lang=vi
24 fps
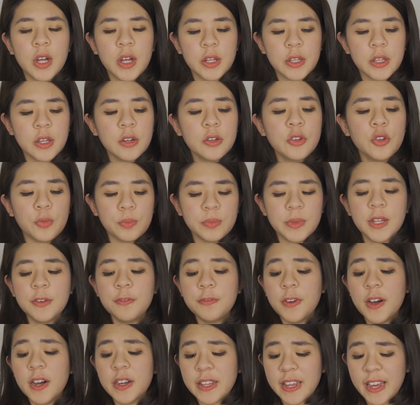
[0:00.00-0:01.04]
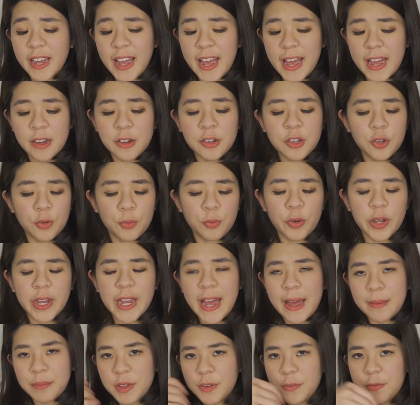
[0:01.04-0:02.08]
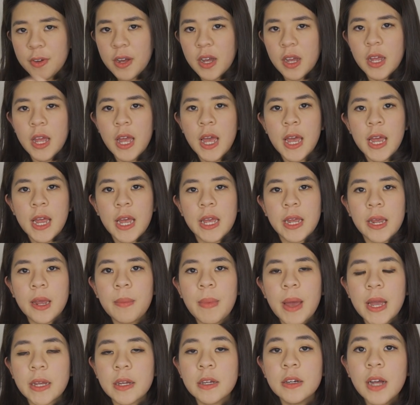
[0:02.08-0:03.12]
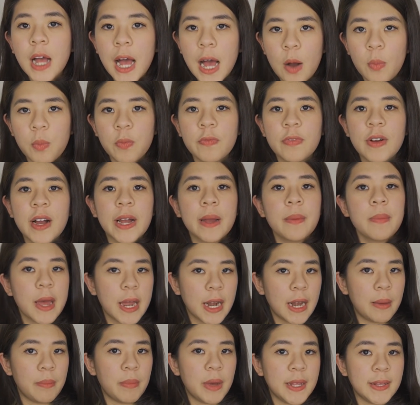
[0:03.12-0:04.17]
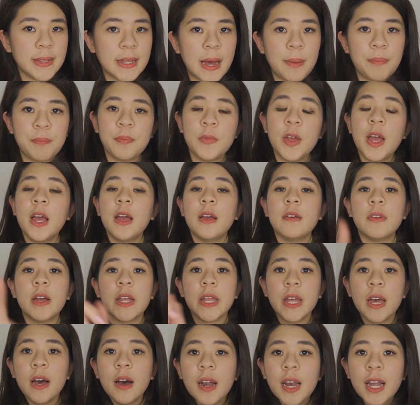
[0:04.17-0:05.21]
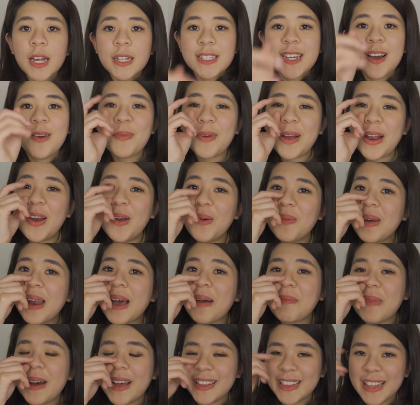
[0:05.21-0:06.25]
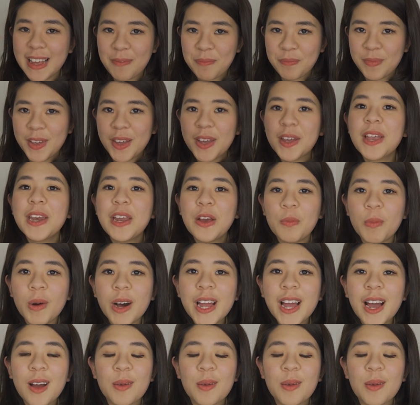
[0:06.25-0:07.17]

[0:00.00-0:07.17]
uh, ứng dụng tích phân chẳng hạn ứng dụng nguyên hàm tích phân thì các bạn cứ học và các bạn làm bài tập và nhớ là trong cái lúc làm bài tập những cái điều mới